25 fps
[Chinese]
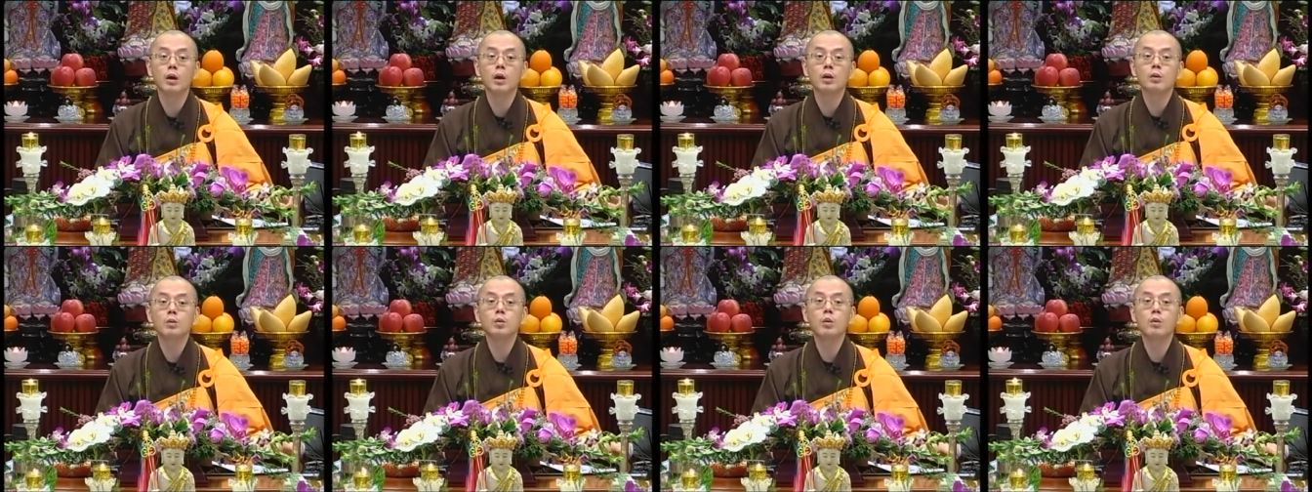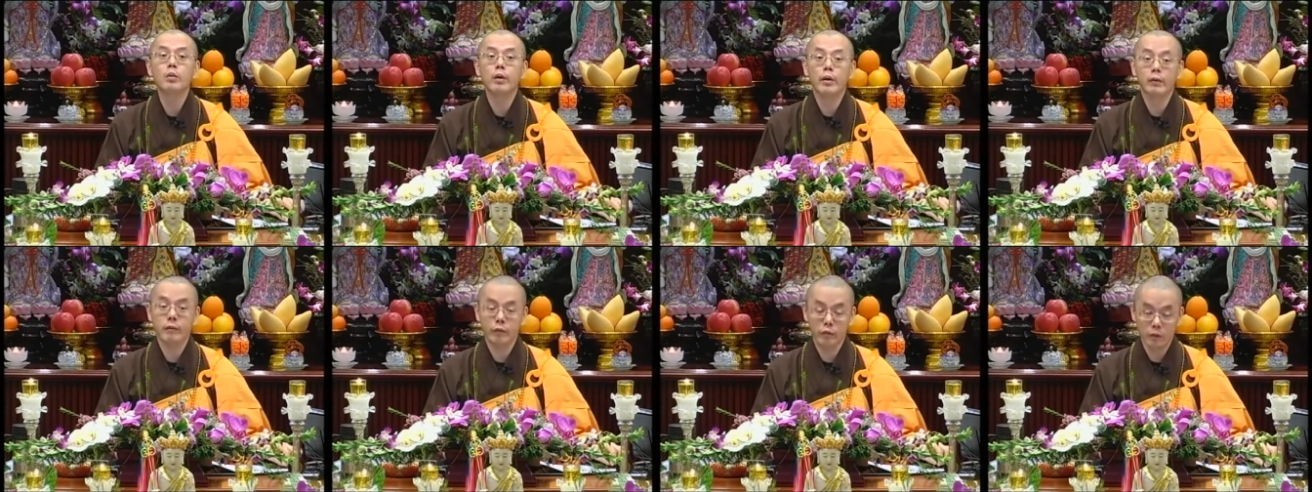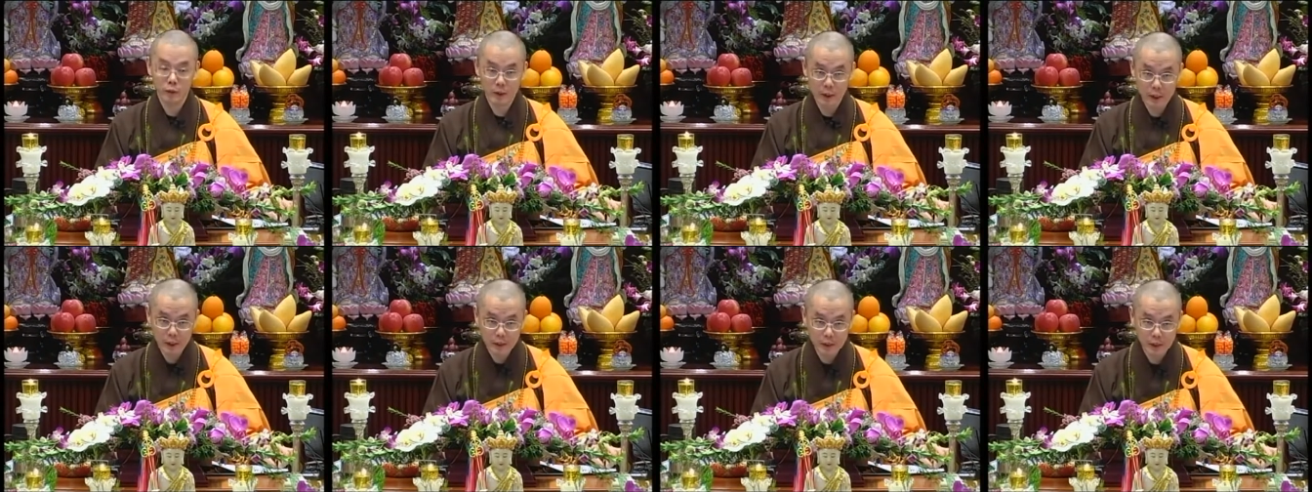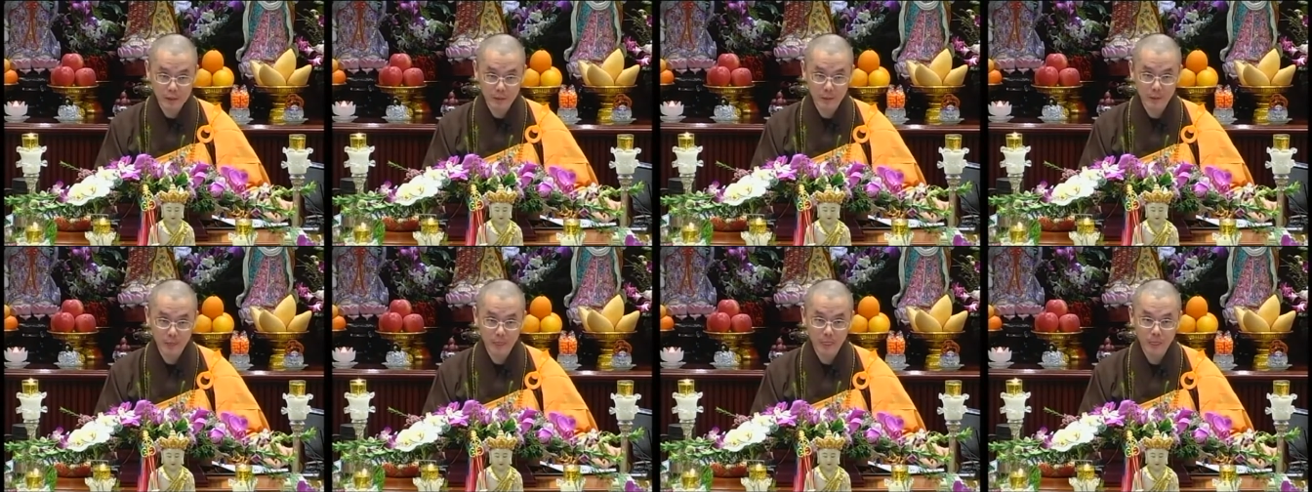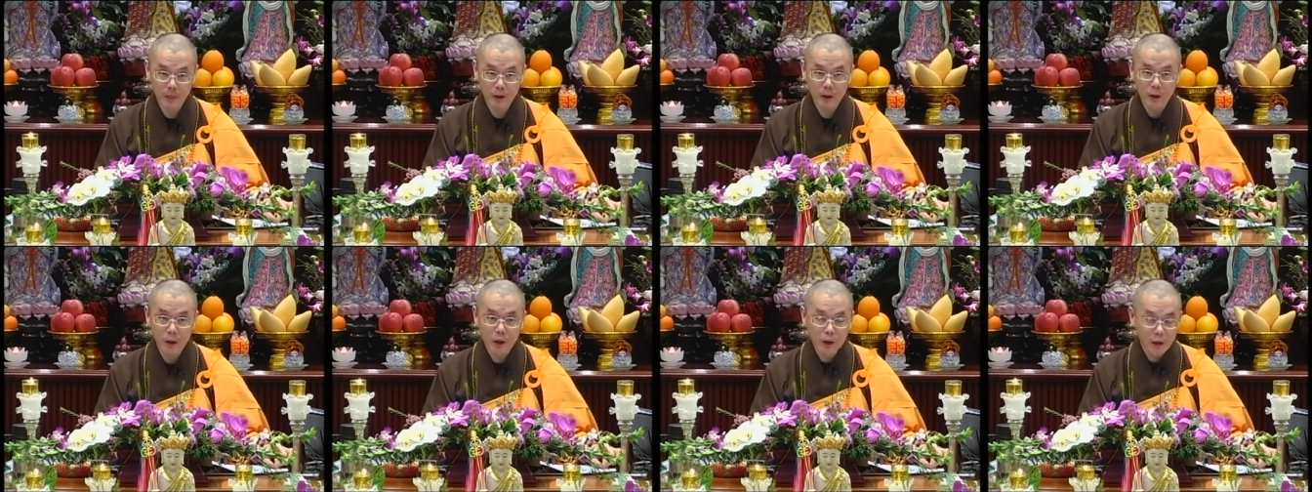作为佛弟子，
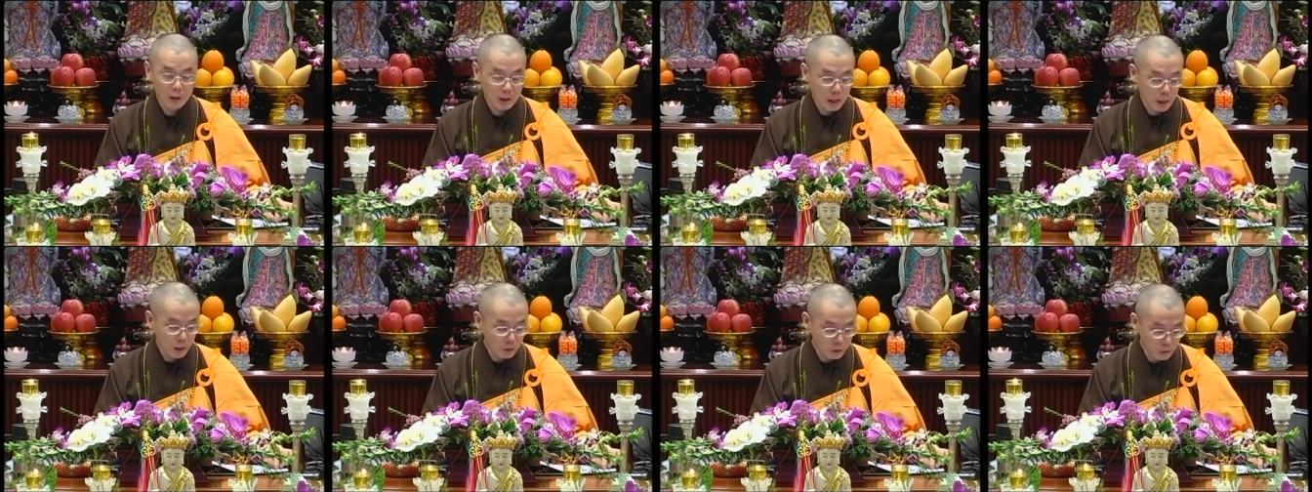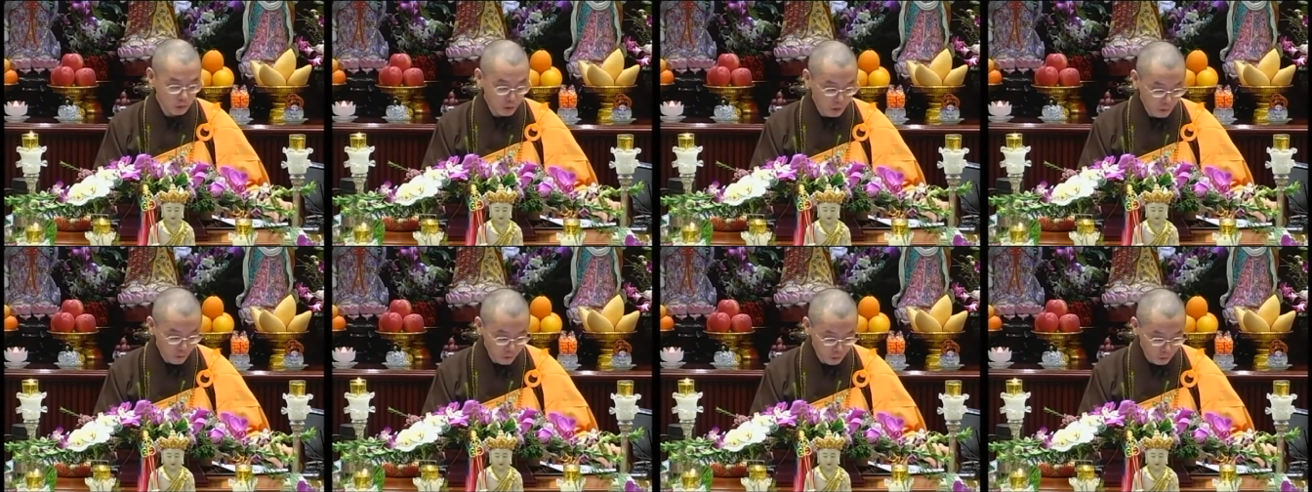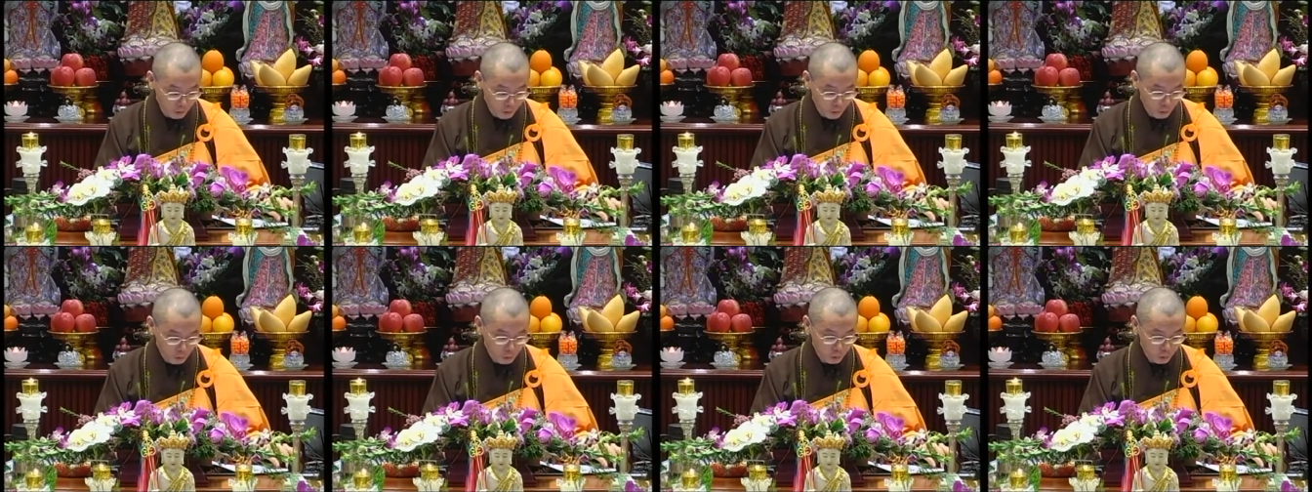然后就跟佛